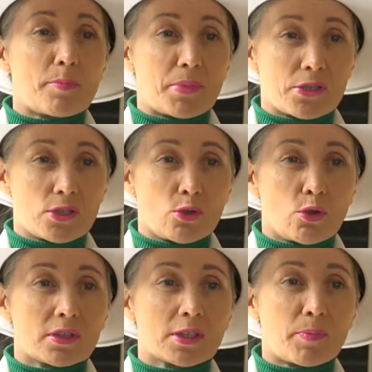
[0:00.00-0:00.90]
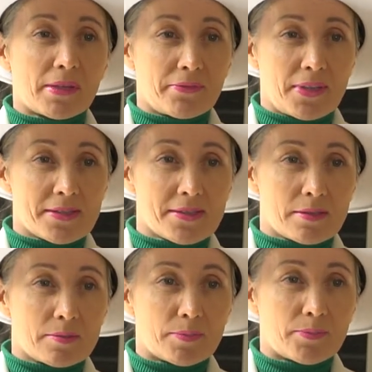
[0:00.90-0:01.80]
определенных
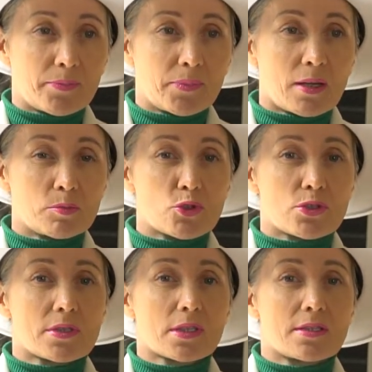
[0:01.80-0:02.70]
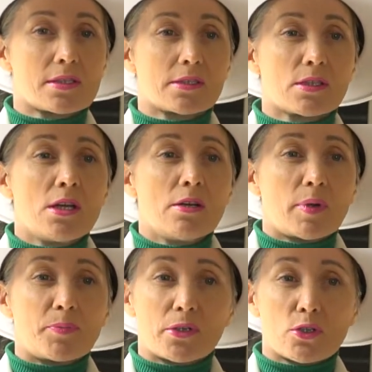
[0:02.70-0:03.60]
профессий – так можно сказать.
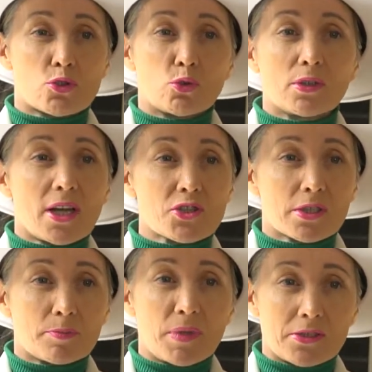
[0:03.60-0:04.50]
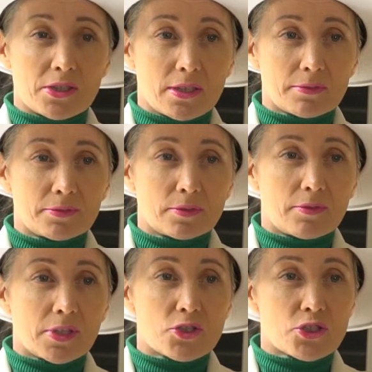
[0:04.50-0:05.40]
Во-первых, ждут наших медиков,
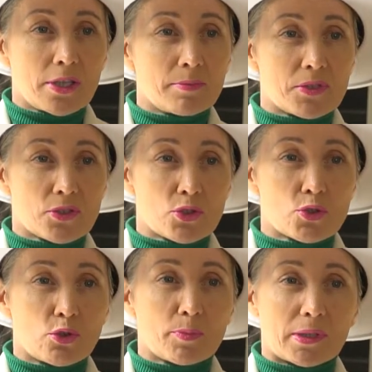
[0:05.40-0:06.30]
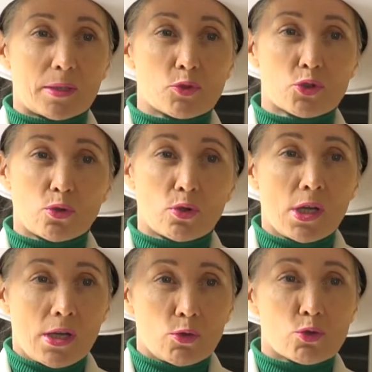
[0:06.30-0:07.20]
врачей, медсестер, потому что
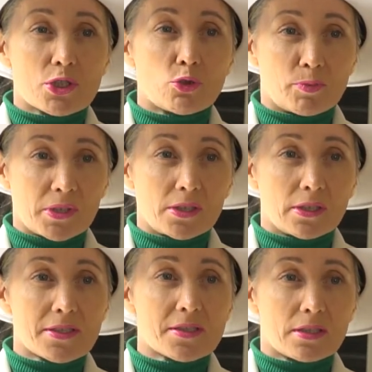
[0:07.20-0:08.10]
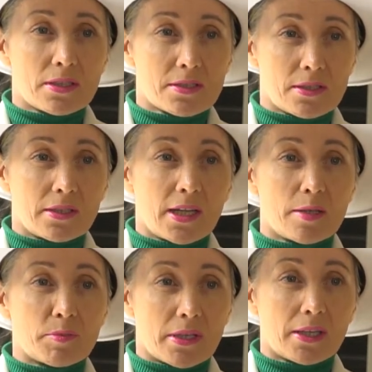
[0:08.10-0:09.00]
уже убедилась эта
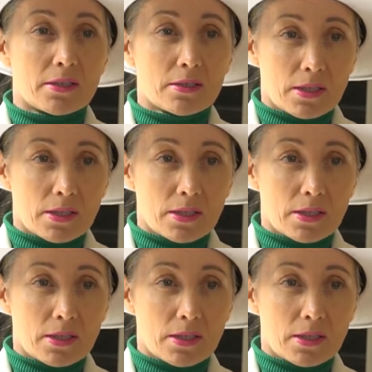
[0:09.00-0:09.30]
страна, Эмираты